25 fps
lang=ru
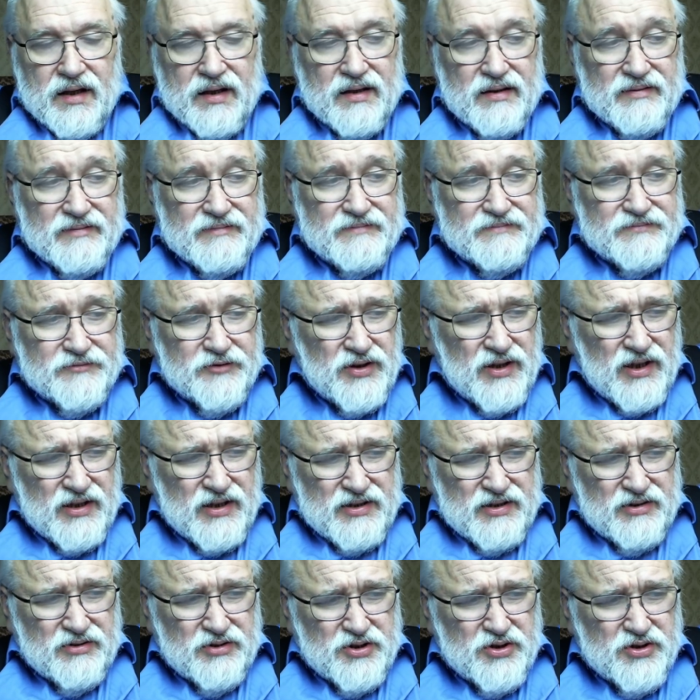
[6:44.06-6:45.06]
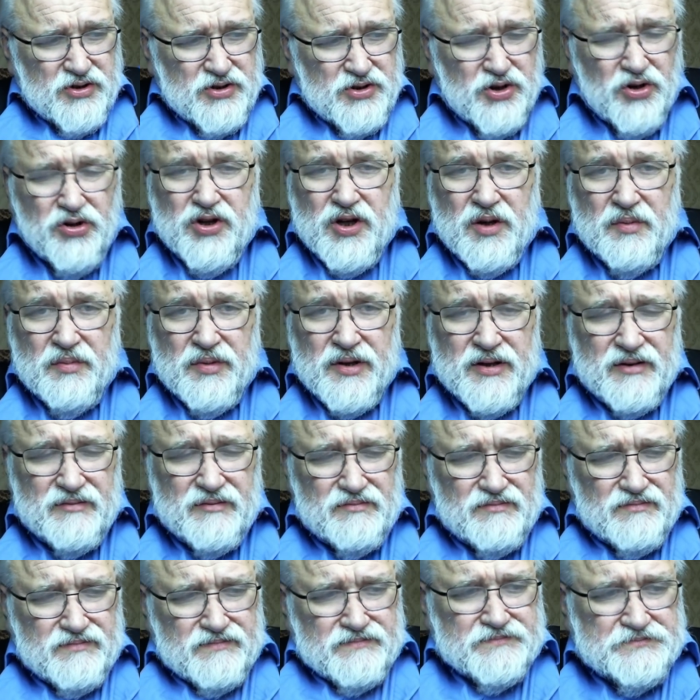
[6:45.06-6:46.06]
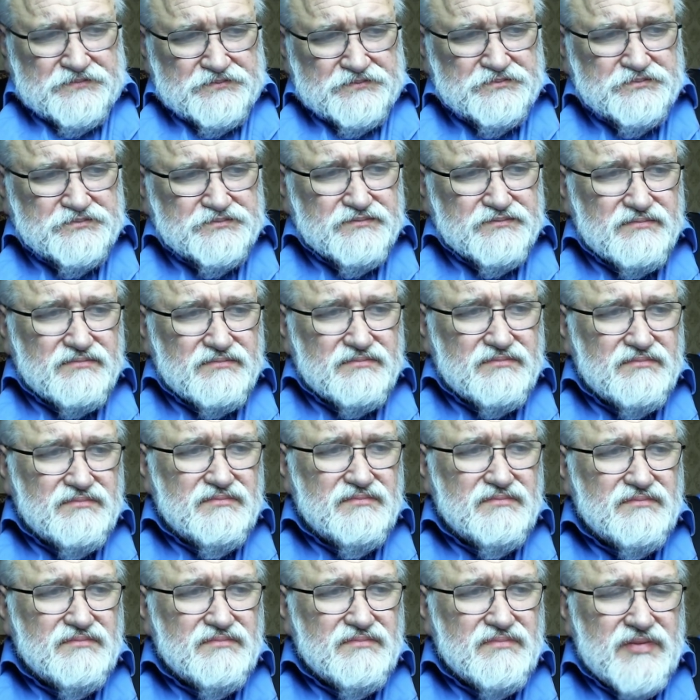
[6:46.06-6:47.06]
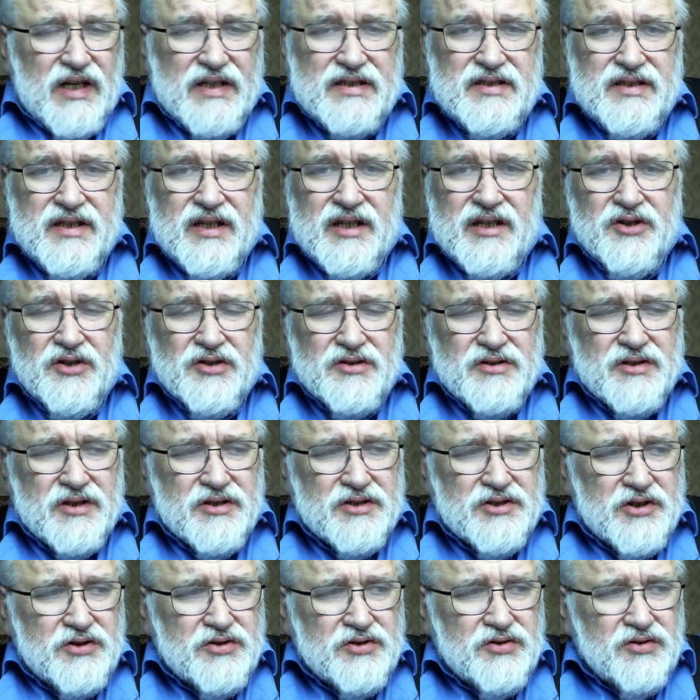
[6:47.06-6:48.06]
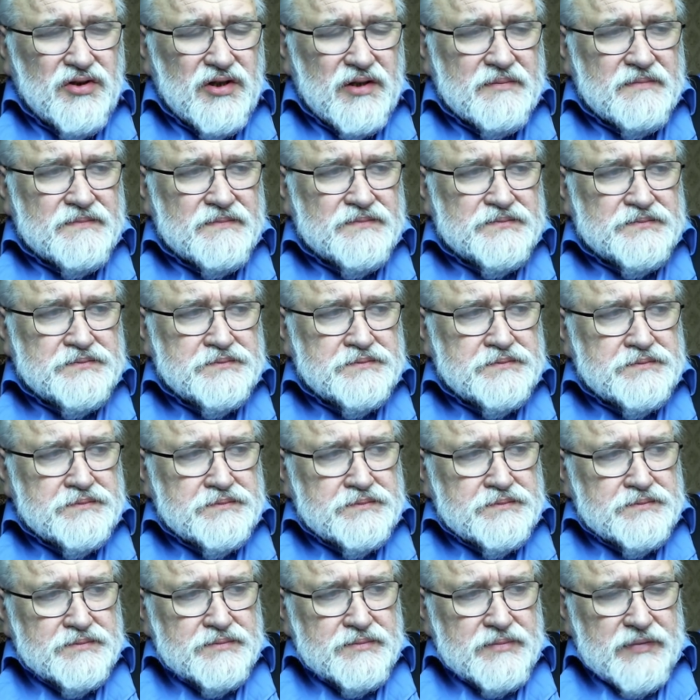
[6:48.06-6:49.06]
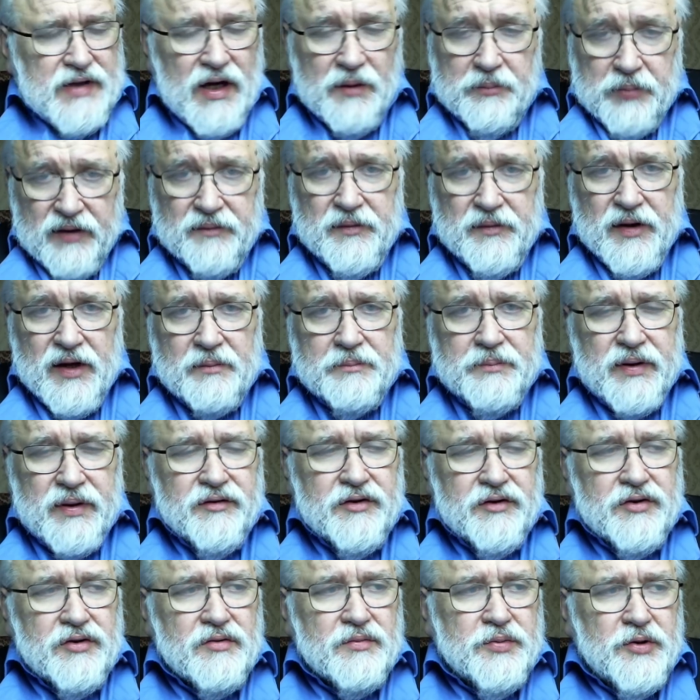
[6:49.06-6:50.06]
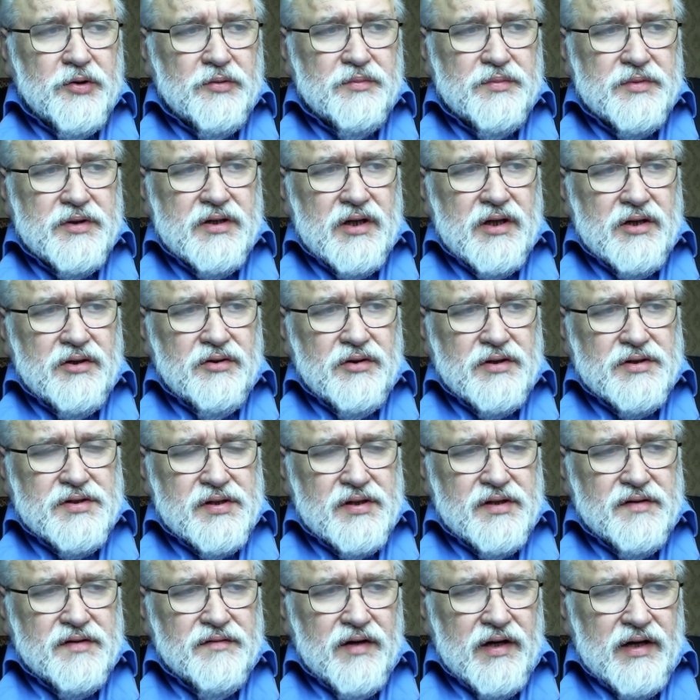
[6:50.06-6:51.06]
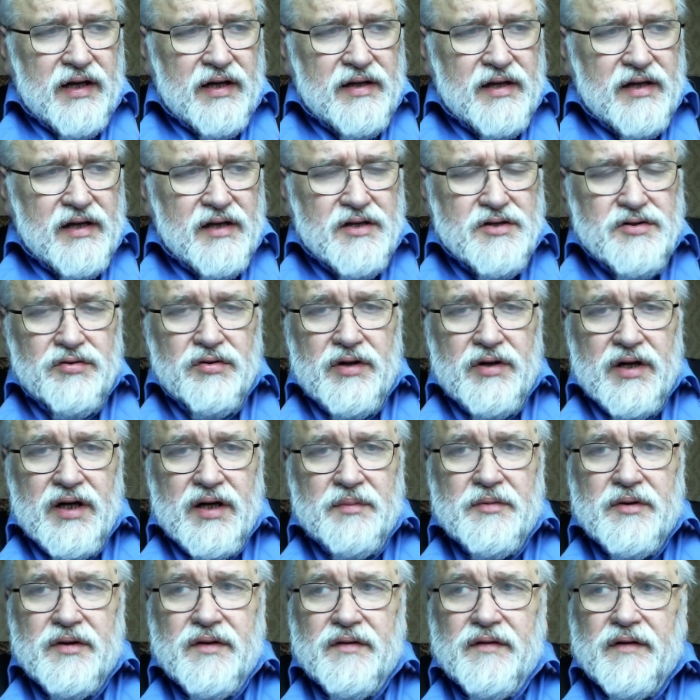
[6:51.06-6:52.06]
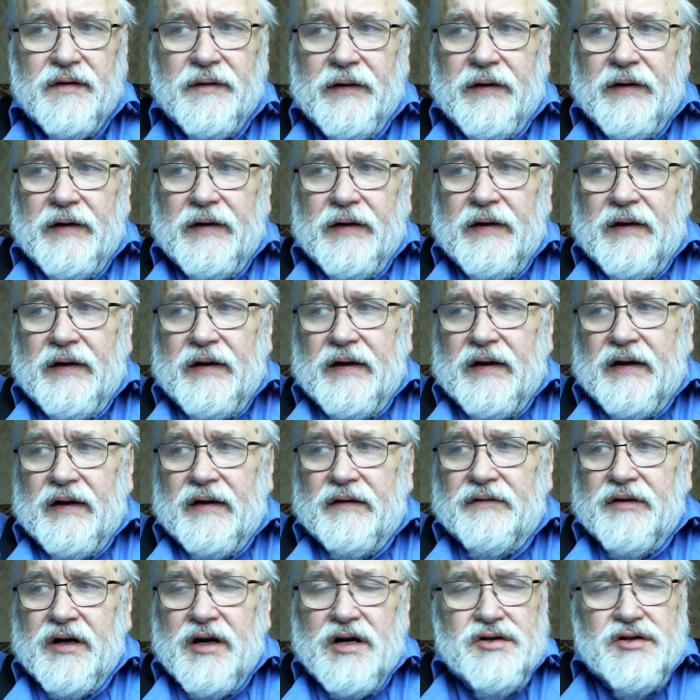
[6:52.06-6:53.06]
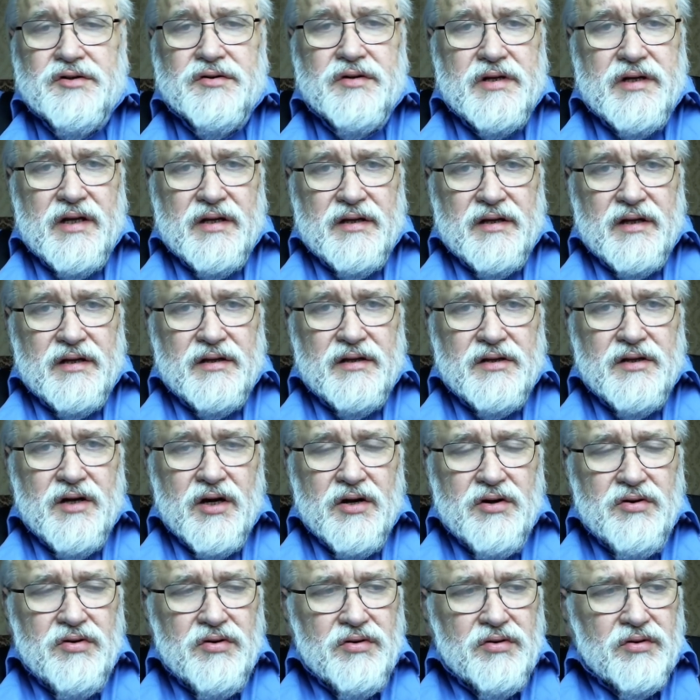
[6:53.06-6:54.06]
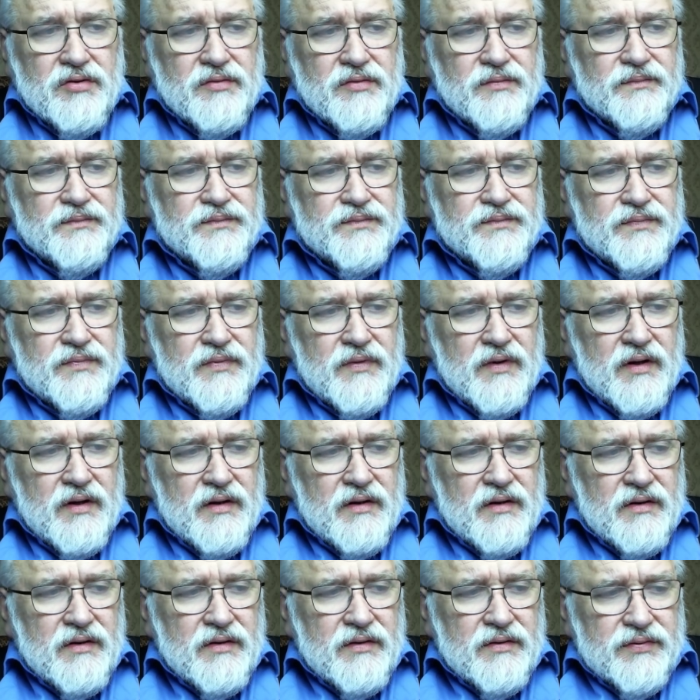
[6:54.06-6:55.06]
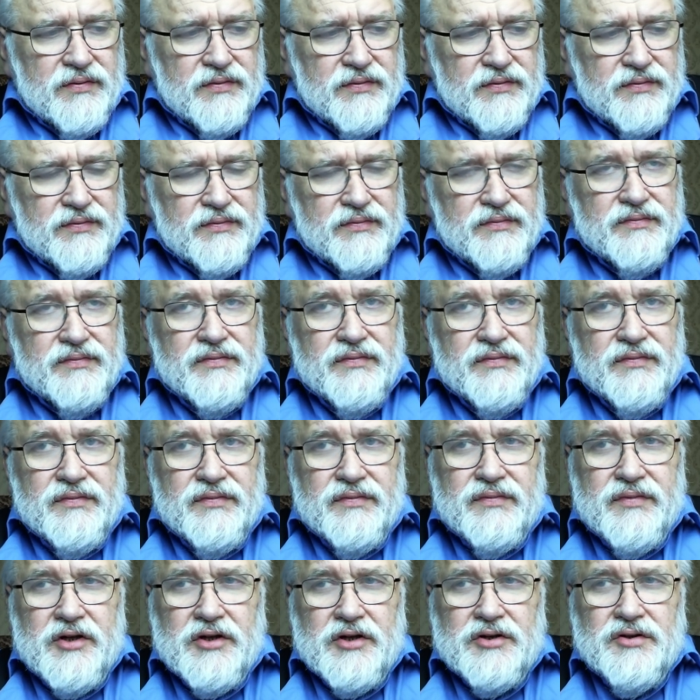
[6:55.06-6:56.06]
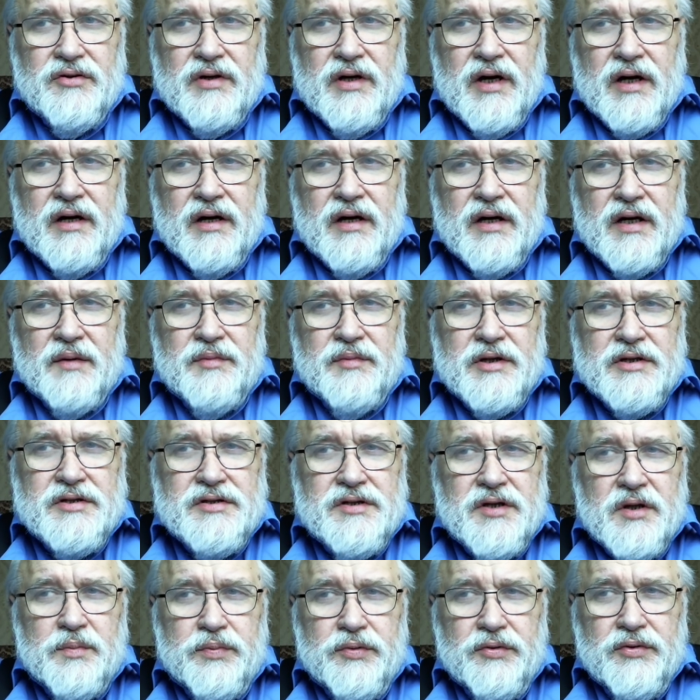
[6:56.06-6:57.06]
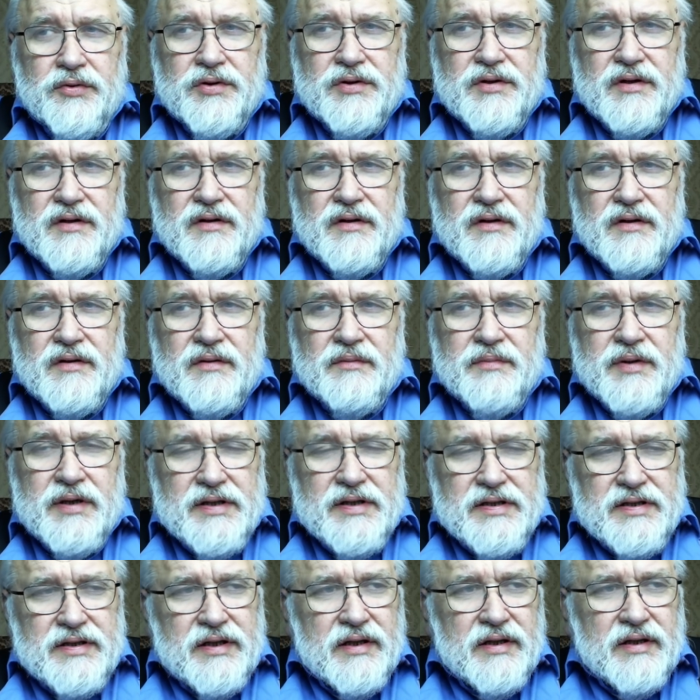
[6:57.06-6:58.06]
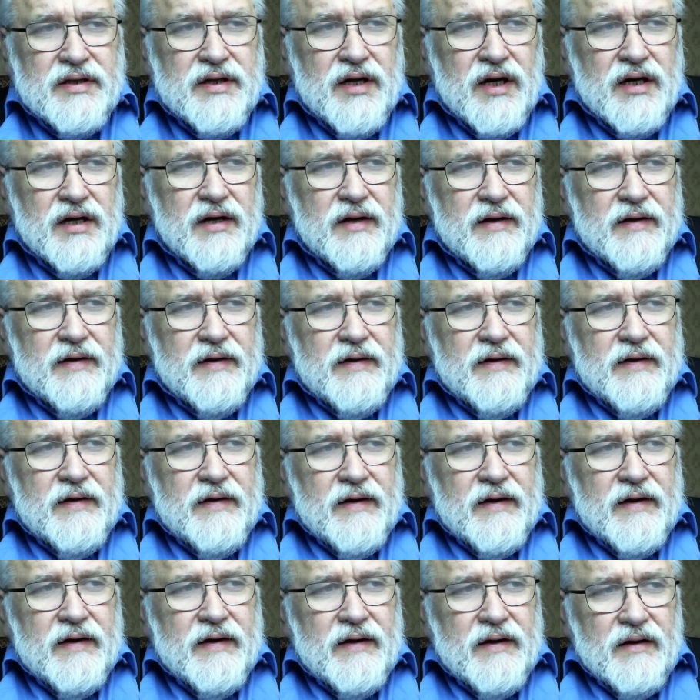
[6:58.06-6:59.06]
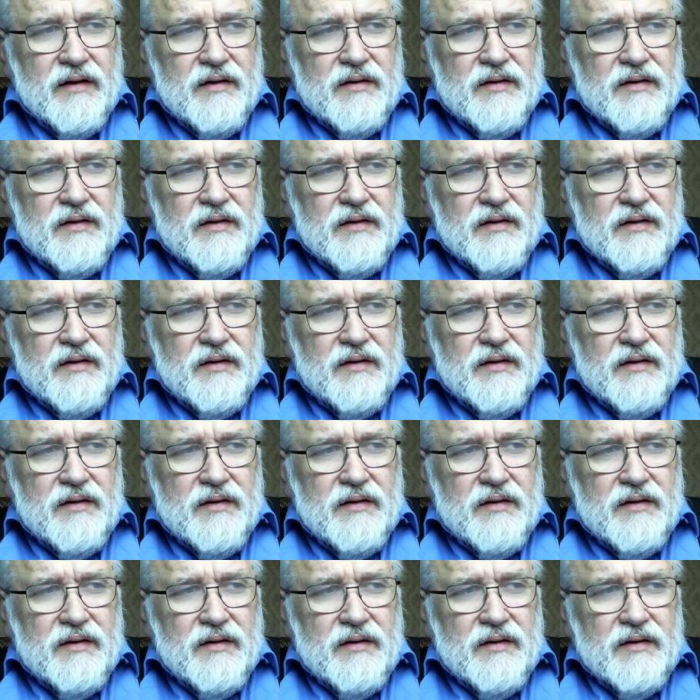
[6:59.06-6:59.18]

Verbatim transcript: у нас очень строго было с религиозной цензурой. Я пример приведу. Помните, такое стихотворение есть у Лермонтова? «Выхожу один я на дорогу, э, вижу, как кремнистый путь э, блестит, как а,